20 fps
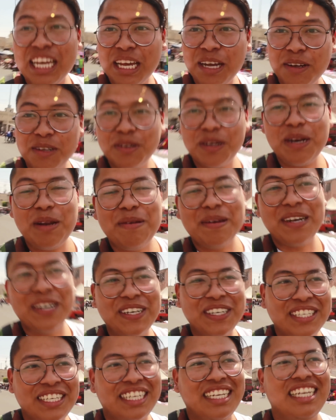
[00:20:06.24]
Y pues bueno
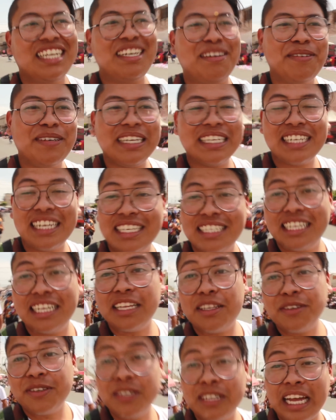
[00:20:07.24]
amigos, muchas gracias
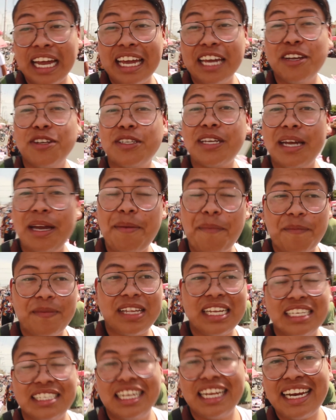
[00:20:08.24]
a todos aquellos que
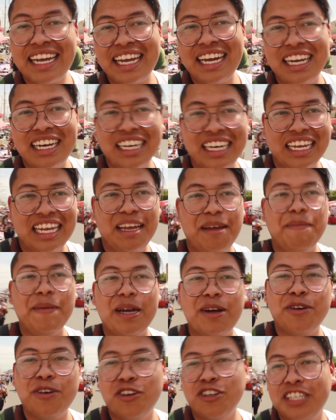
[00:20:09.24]
se acercan y
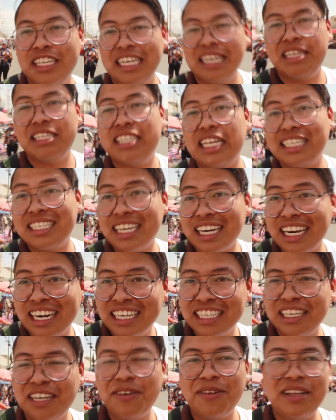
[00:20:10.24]
me conocen y se acercan
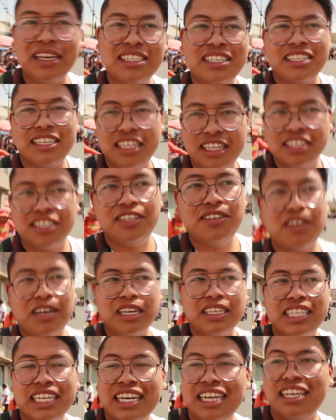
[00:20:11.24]
a saludar, se siente chido
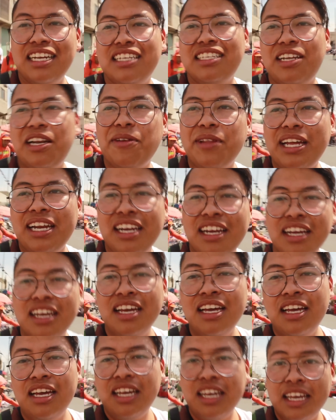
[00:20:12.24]
que se acerquen a saludar
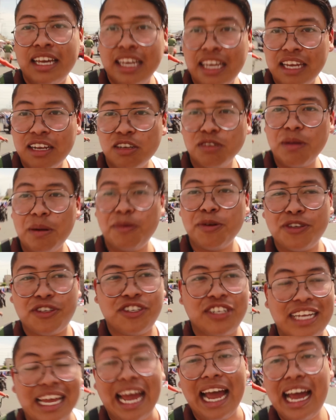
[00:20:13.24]
y nos vamos.
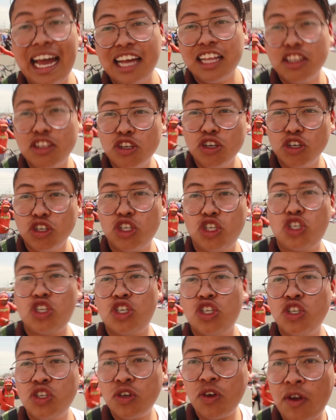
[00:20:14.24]
Adiós.